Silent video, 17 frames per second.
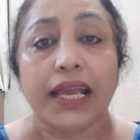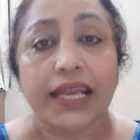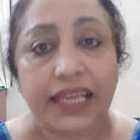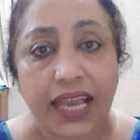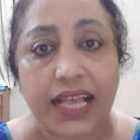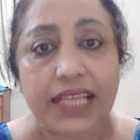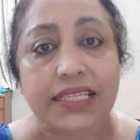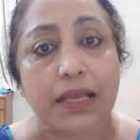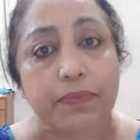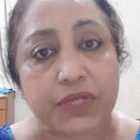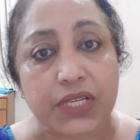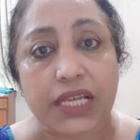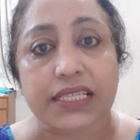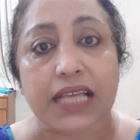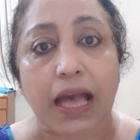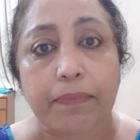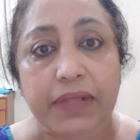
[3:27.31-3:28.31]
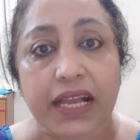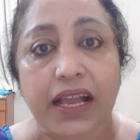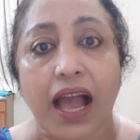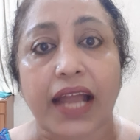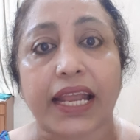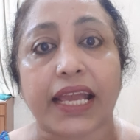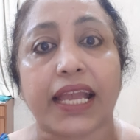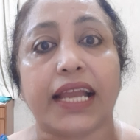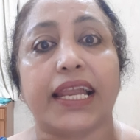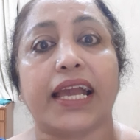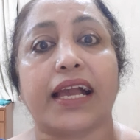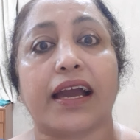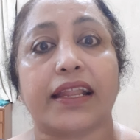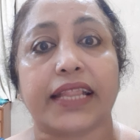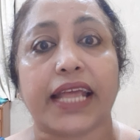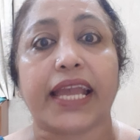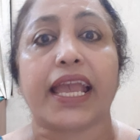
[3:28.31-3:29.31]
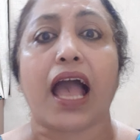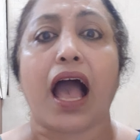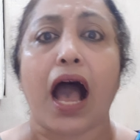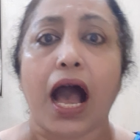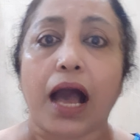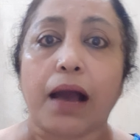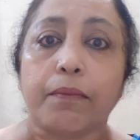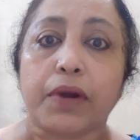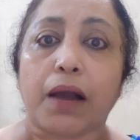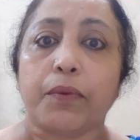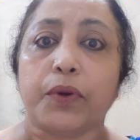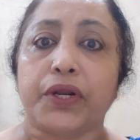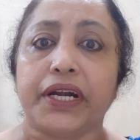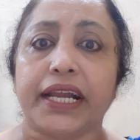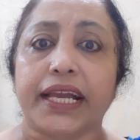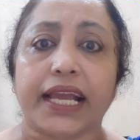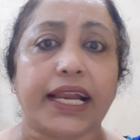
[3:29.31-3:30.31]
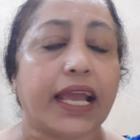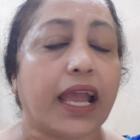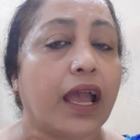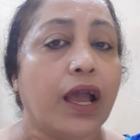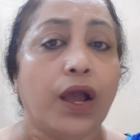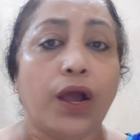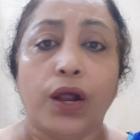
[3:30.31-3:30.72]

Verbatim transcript: ये सब चीज आप दिखाने के लिए करते कि हाँ हम कम्युनिटी के लिए